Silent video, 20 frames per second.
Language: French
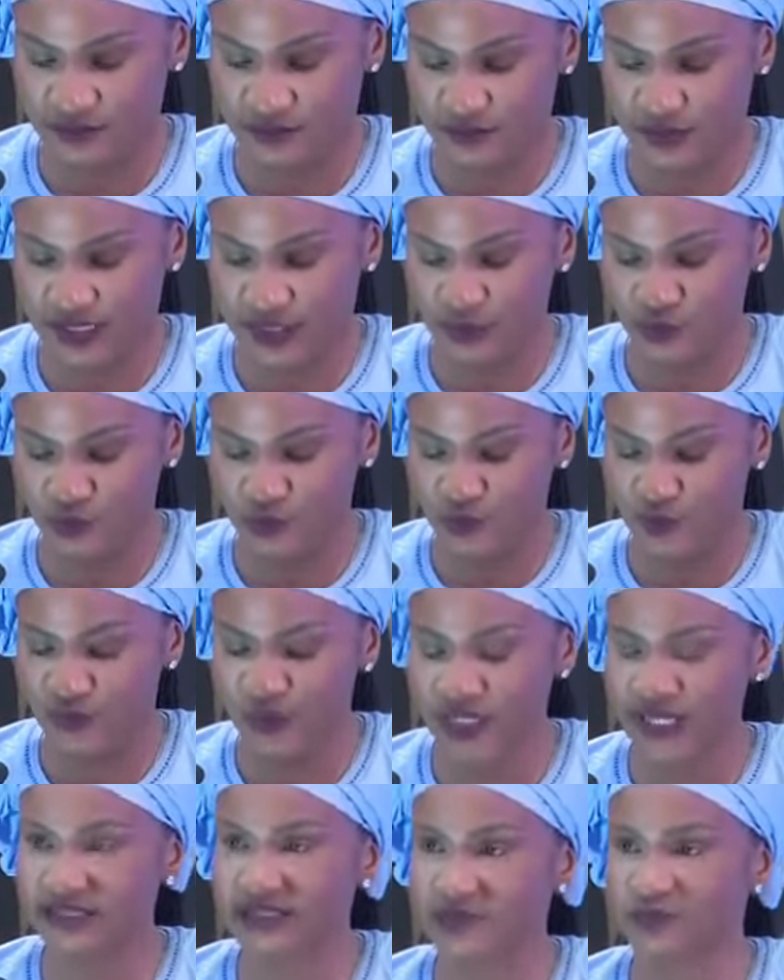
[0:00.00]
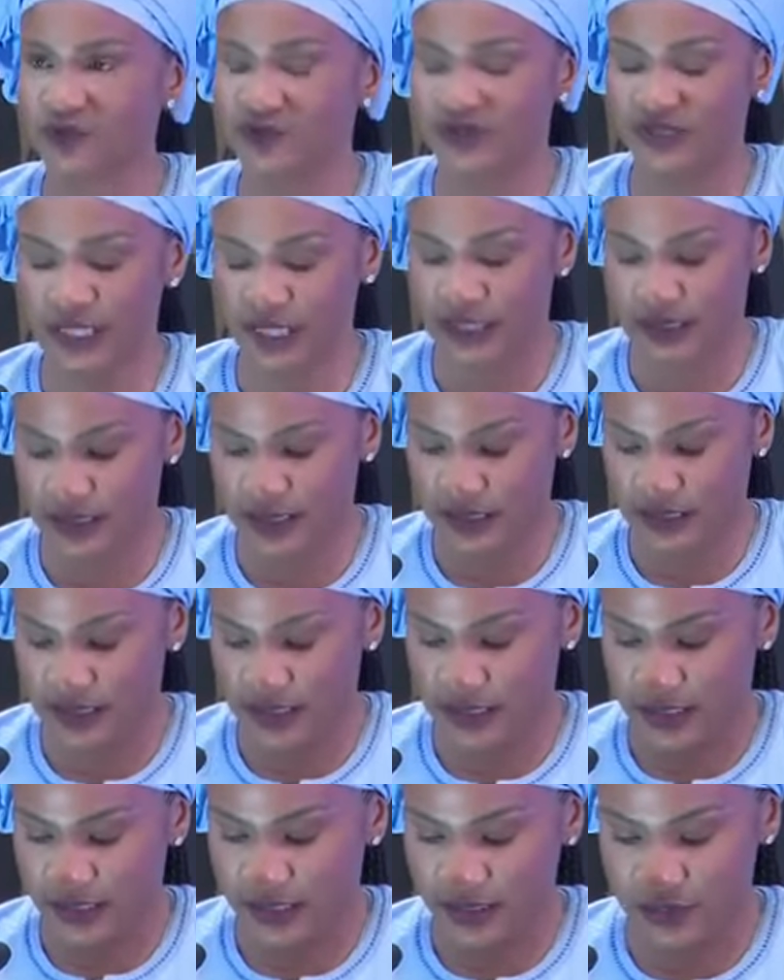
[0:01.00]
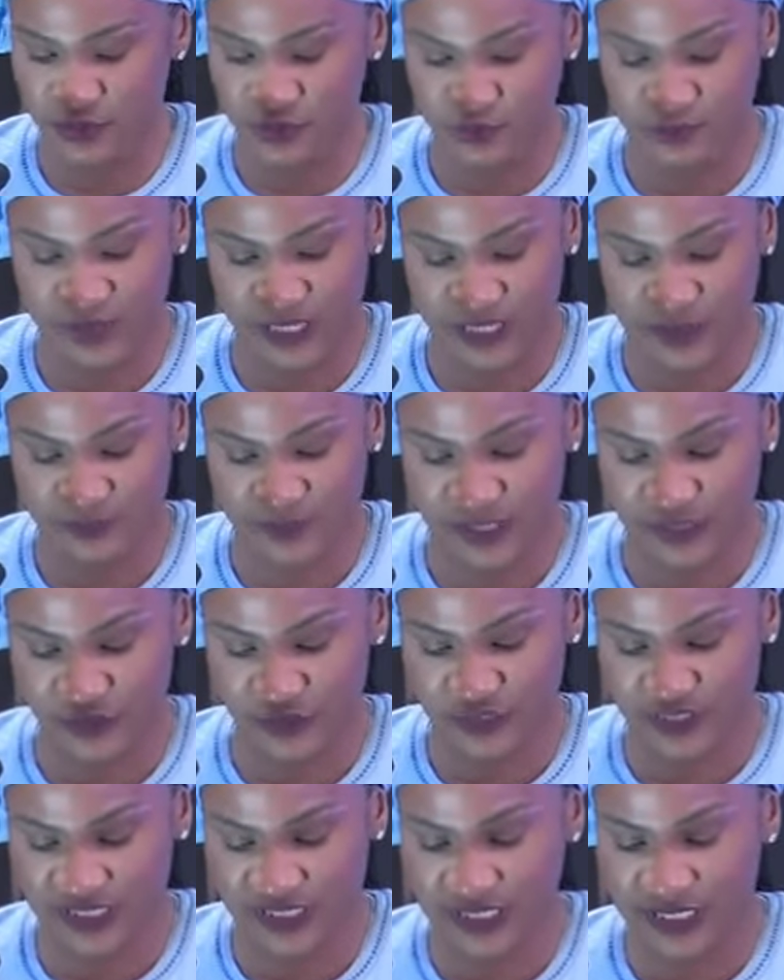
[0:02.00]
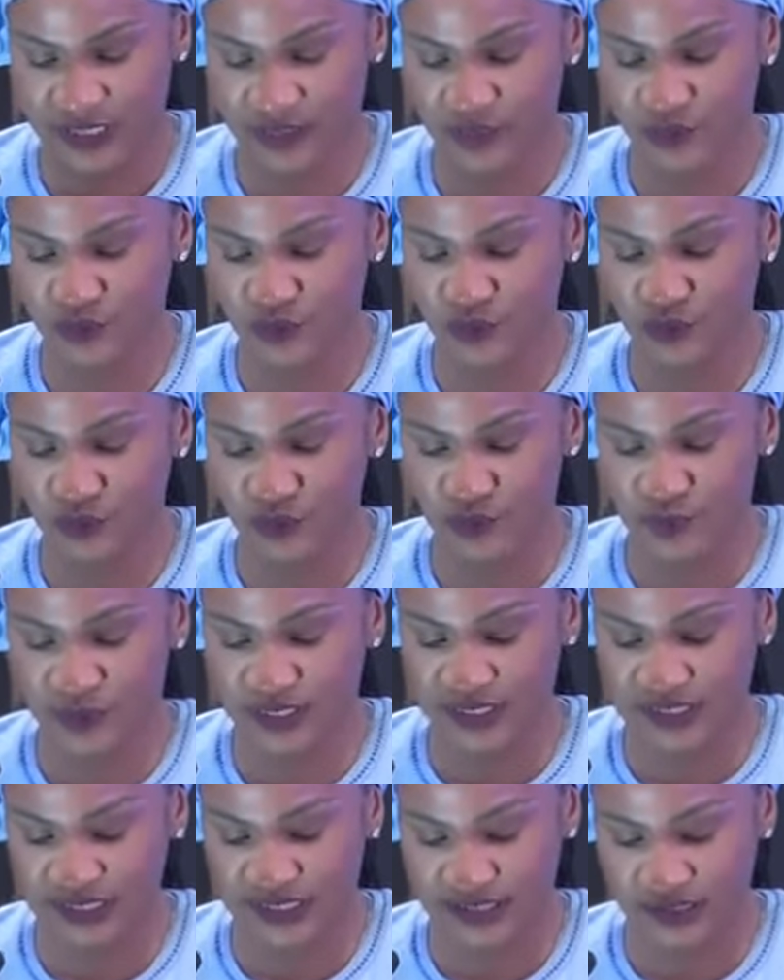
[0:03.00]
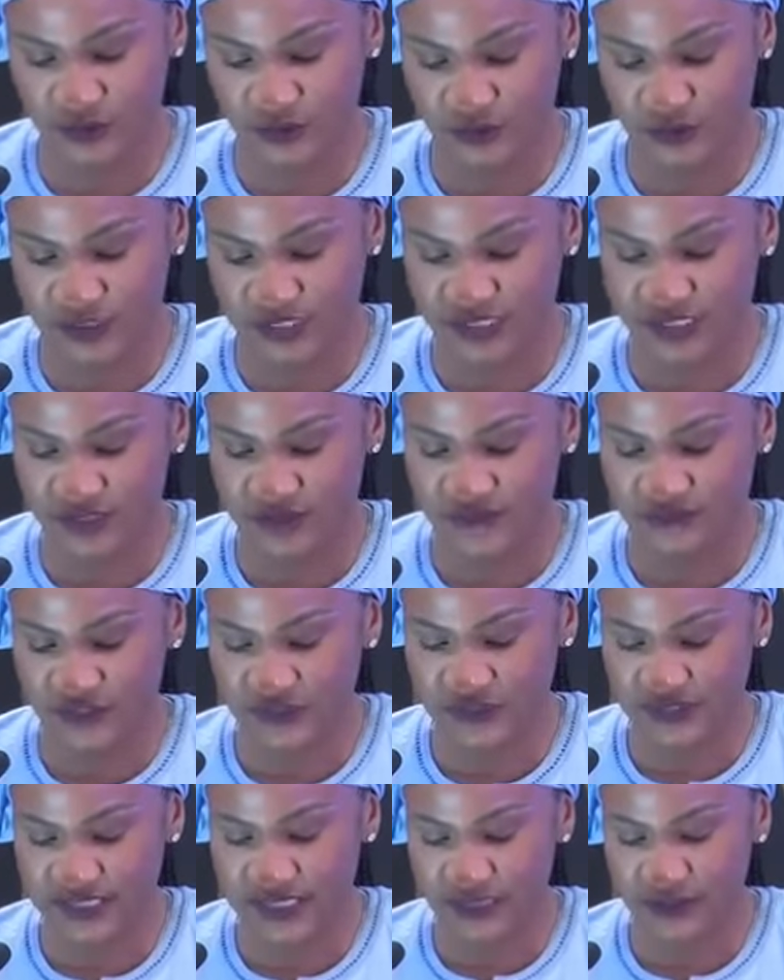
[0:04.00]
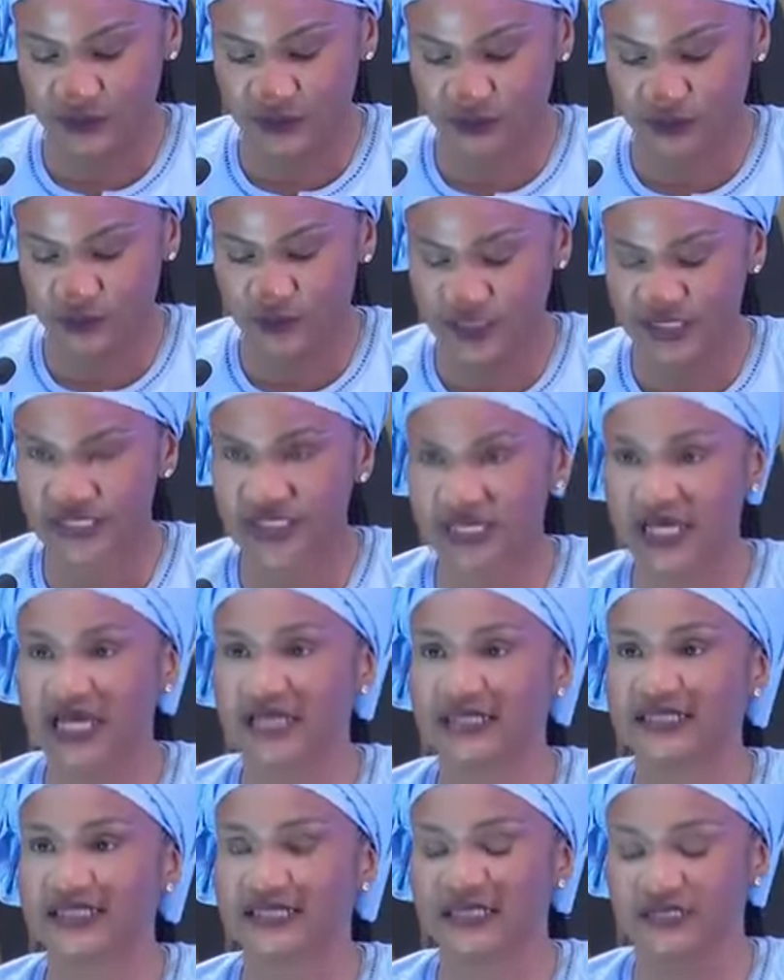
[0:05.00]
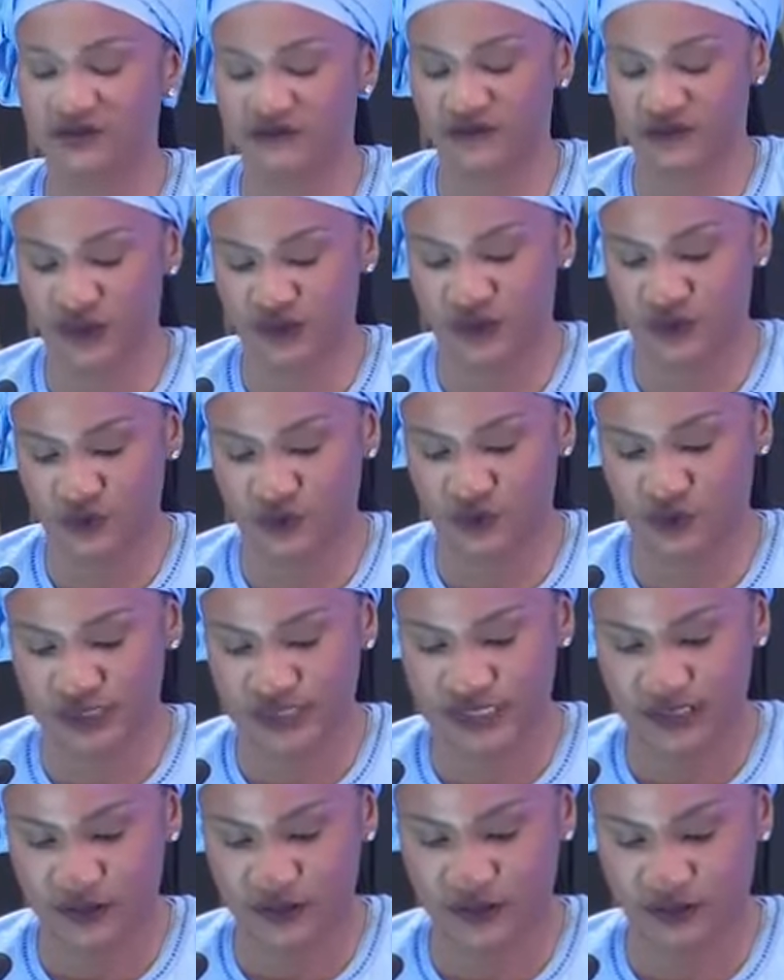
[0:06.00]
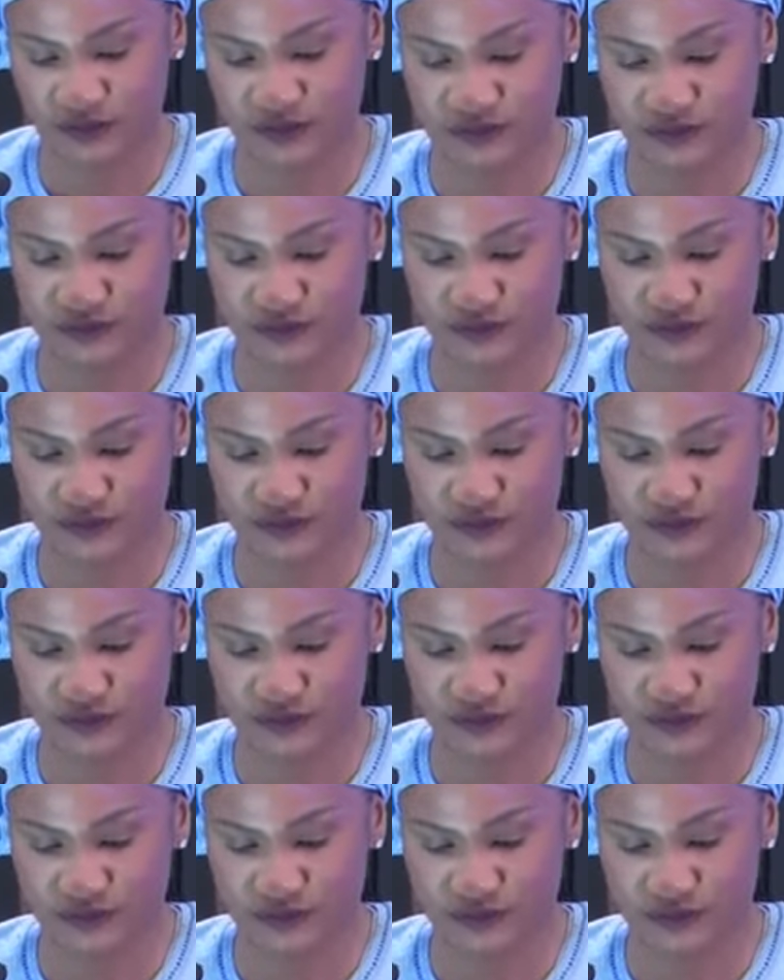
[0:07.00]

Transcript: élu pour quatre mandats, et je ne parle pas du général de Gaulle, président de 1958 à 1969.